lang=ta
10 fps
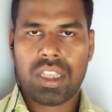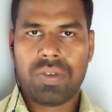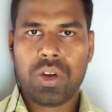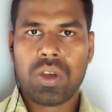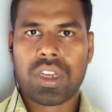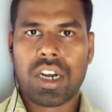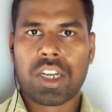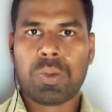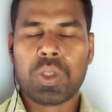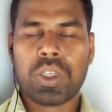இந்த வீடியோ
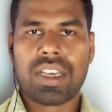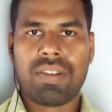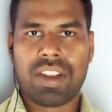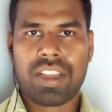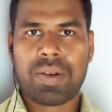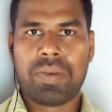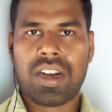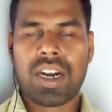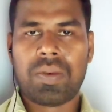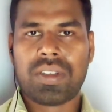சேனலுக்கு புதுசாக வரீங்க
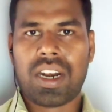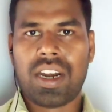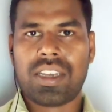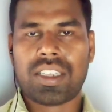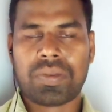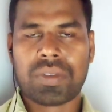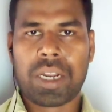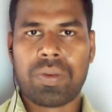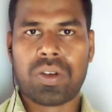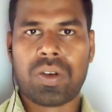அப்படின்னா நம்ம சேனலை
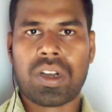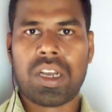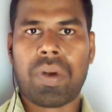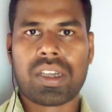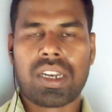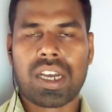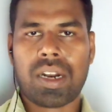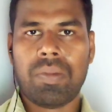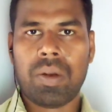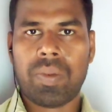சப்ஸ்கிரைப் பண்ணிக்கோங்க பக்கத்தில்
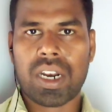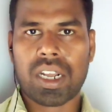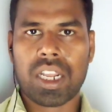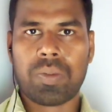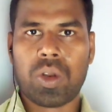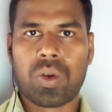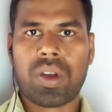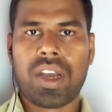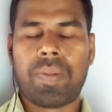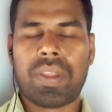இருக்கிற பெல் பட்டனை கிளிக்
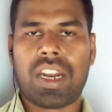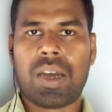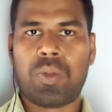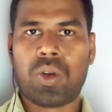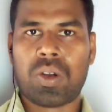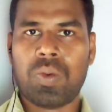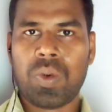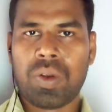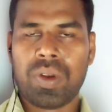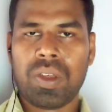பண்ணிக்கோங்க அப்போ தான் நான் போடுற
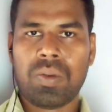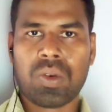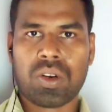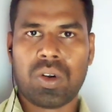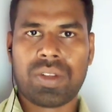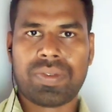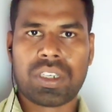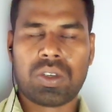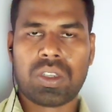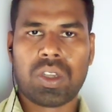ஒவ்வொரு வீடியோ உங்களுக்கு
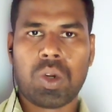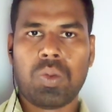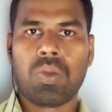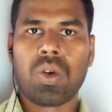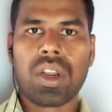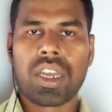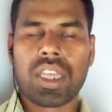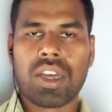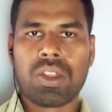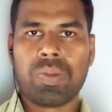நோட்டிஃபிகேஷன் வந்து சேரும் உங்களுக்கு
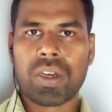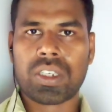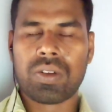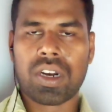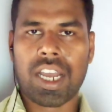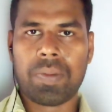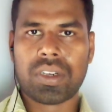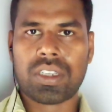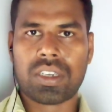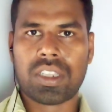ஏதாவது பாசிட்டிவான
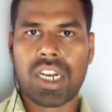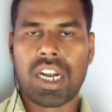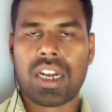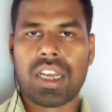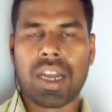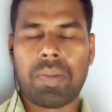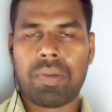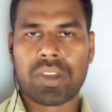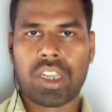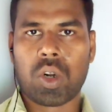கமெண்ட்ஸ் இருந்ததுன்னா
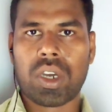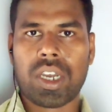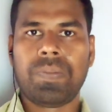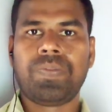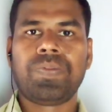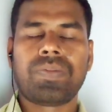கமெண்ட் பாக்ஸில் கொடுங்க